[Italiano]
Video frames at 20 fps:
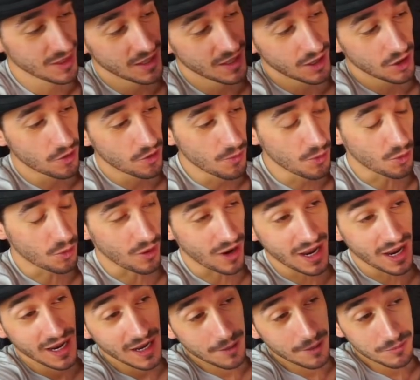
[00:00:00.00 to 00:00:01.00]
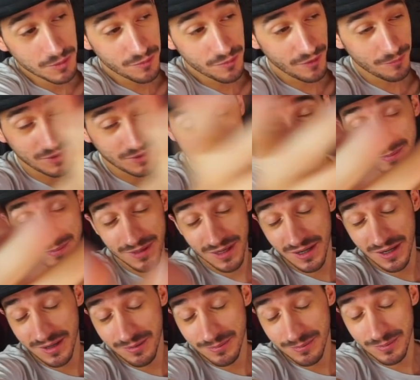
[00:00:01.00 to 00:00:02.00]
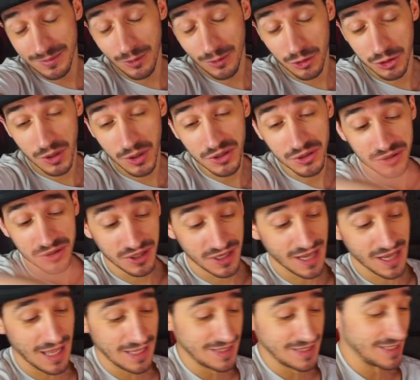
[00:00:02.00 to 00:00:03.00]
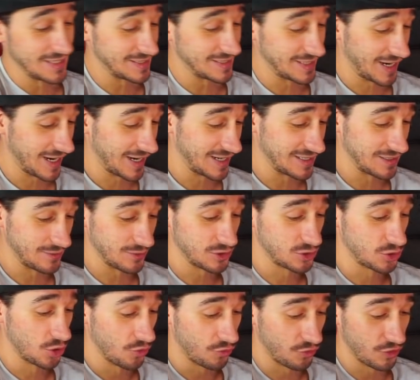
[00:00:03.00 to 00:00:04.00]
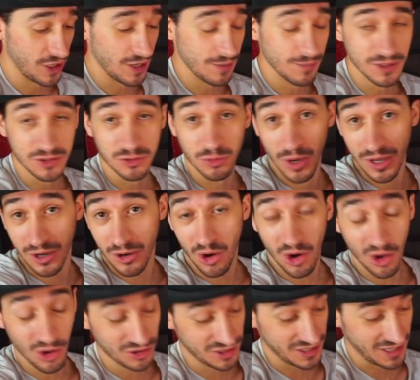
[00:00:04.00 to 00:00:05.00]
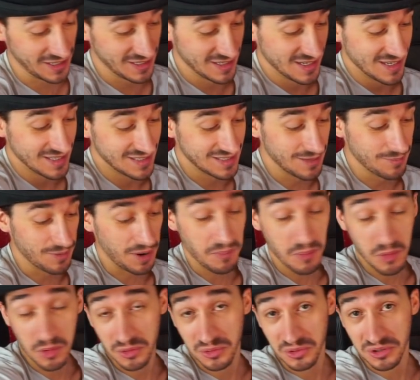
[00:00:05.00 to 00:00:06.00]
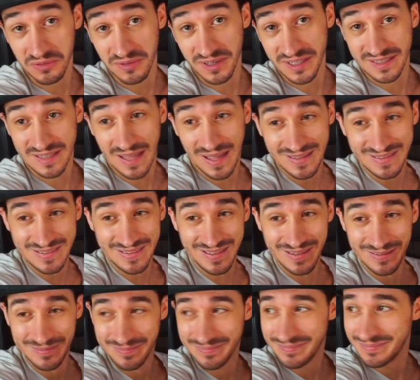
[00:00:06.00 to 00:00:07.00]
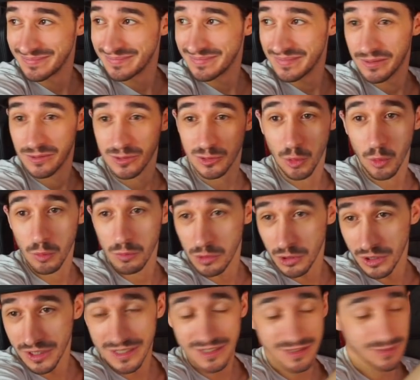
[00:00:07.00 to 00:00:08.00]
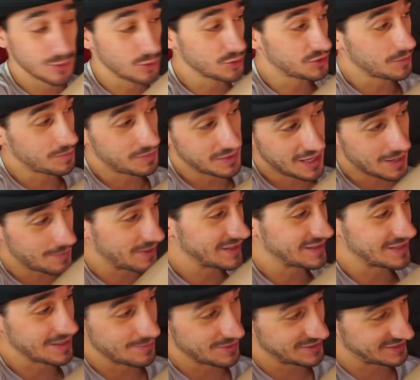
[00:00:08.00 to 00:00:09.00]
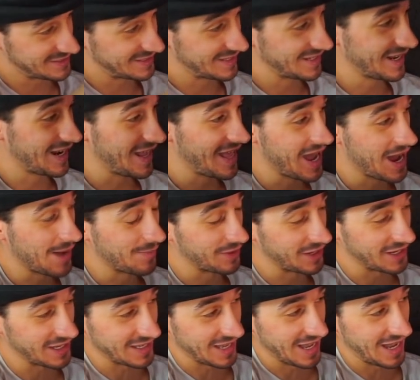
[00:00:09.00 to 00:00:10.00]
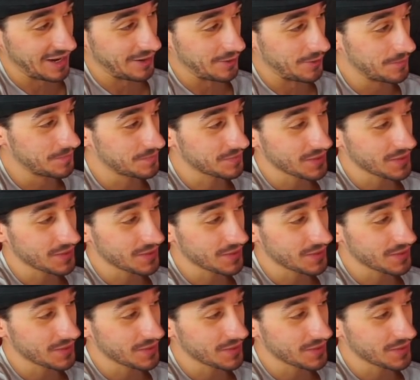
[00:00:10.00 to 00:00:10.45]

Comunque, mi fa eh, ho trovato intrigante il trailer di questo film sulle colonie. Sembra molto divertente. Questo umorismo tipicamente maschile e americano.